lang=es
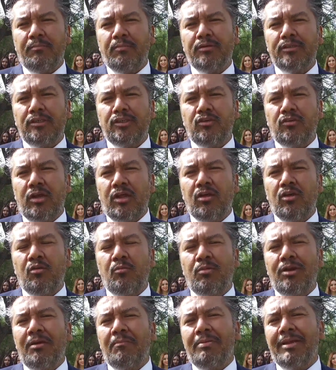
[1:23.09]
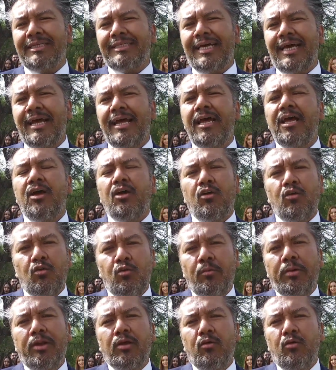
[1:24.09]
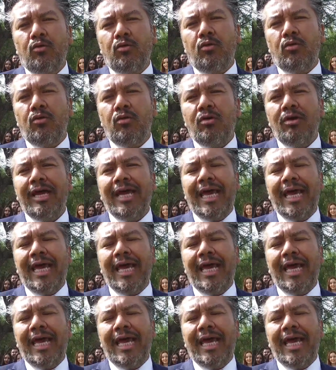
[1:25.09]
posicionado como la empresa número uno